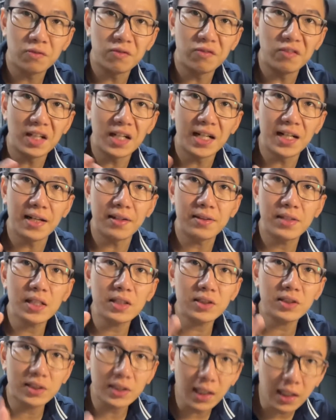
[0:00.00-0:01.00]
về
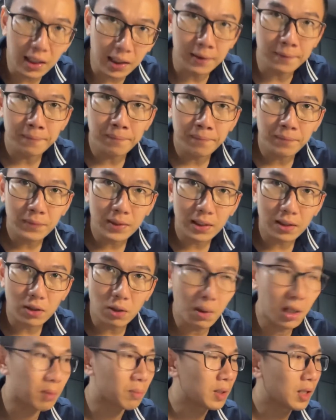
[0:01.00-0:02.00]
chất xơ
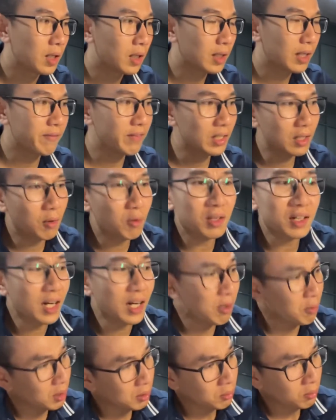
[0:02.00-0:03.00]
đúng không tại vì nó đâu có
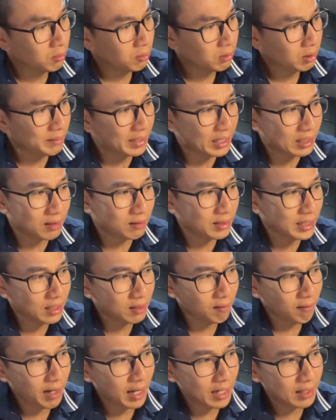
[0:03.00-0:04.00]
rau đâu các bạn thấy
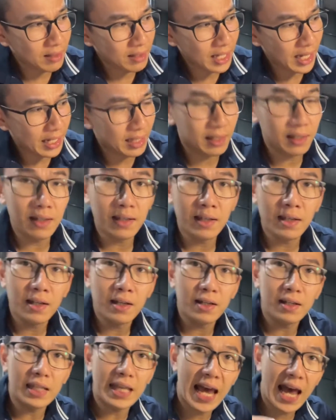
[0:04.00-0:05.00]
rõ ràng như vậy
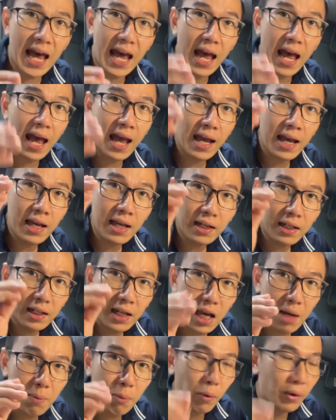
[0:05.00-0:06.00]
và yeah.
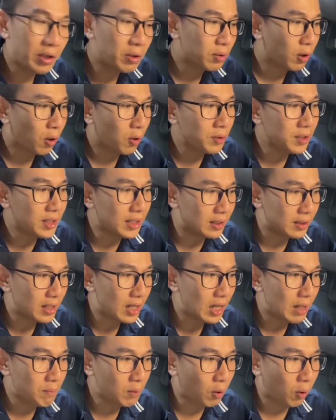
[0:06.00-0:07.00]
thêm một yếu tố nhược
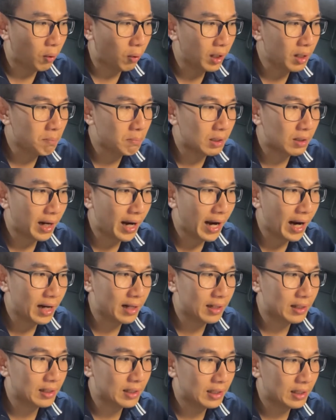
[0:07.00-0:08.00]
điểm của cái bữa
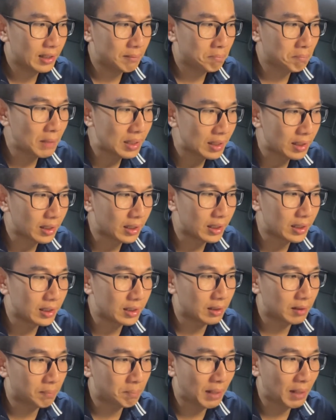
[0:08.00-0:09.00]
ăn bình
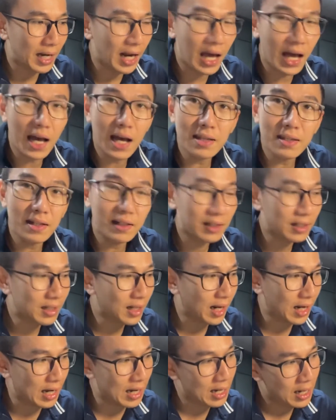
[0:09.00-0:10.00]
thường mà để như thế
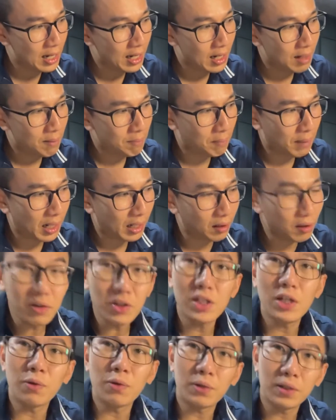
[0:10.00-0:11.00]
này mà
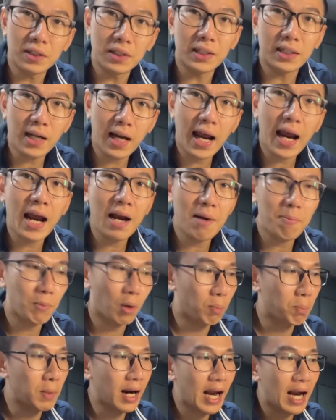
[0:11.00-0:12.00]
rất nhiều người thích ăn
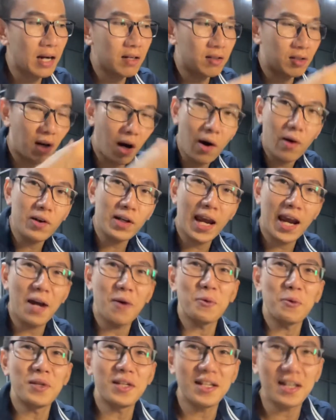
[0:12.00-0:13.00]
một bữa ăn ngọt
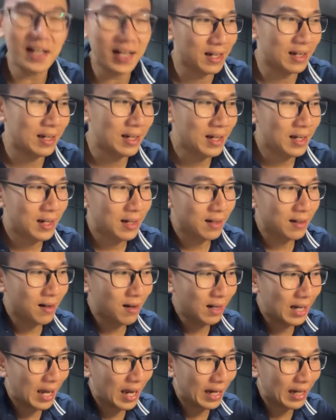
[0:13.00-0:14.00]
ngào như thế này
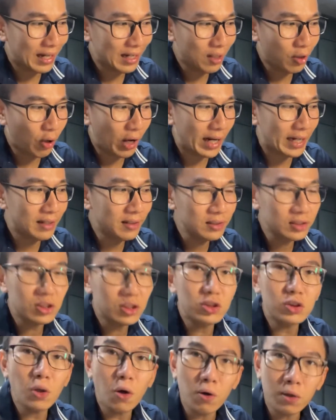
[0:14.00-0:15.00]
đó là cái loại nước
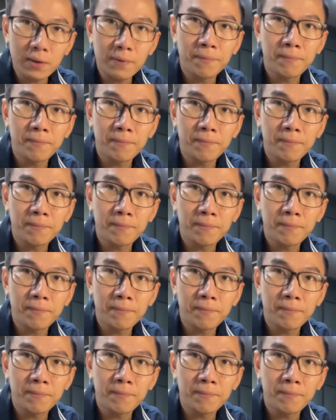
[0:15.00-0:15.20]
sốt